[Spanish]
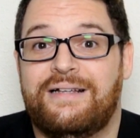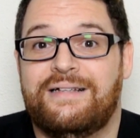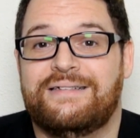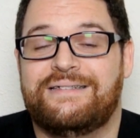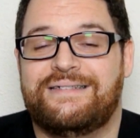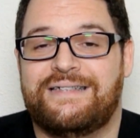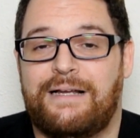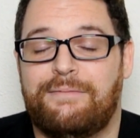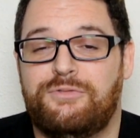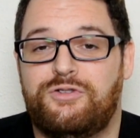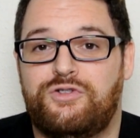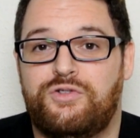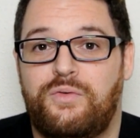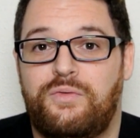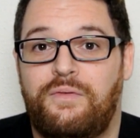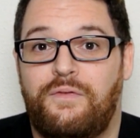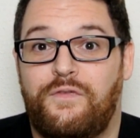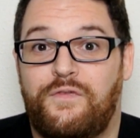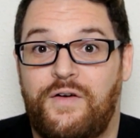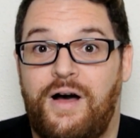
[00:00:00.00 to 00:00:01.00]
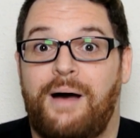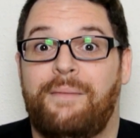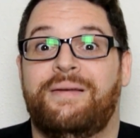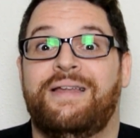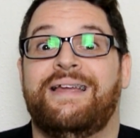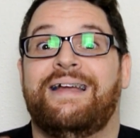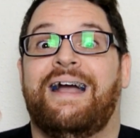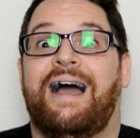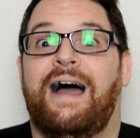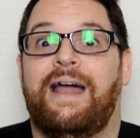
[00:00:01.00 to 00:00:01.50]
Samsung
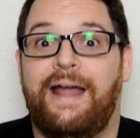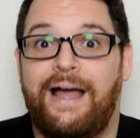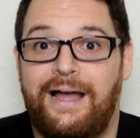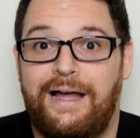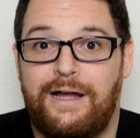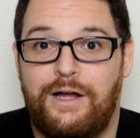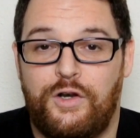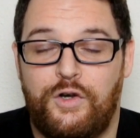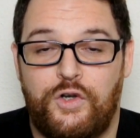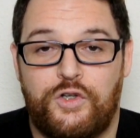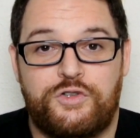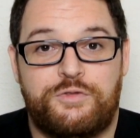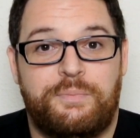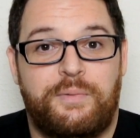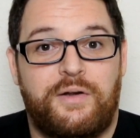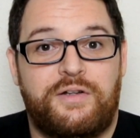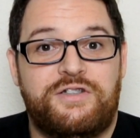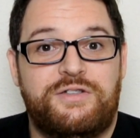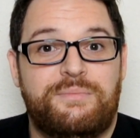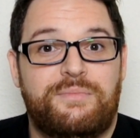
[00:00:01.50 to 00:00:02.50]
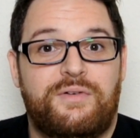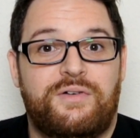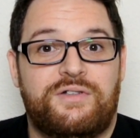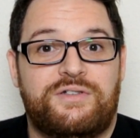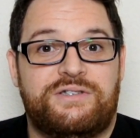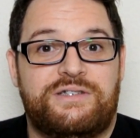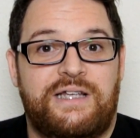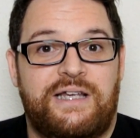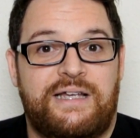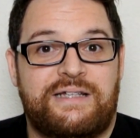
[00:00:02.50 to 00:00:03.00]
fabricará los
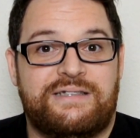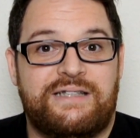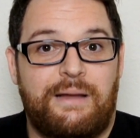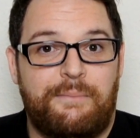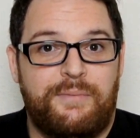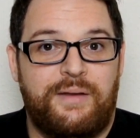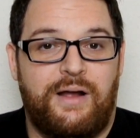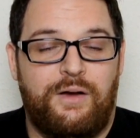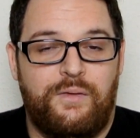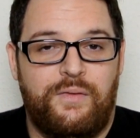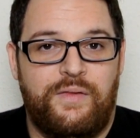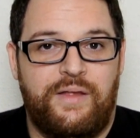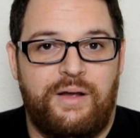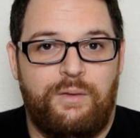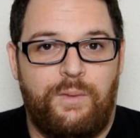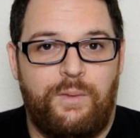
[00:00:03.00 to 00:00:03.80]
próximos eh, Snapdragon de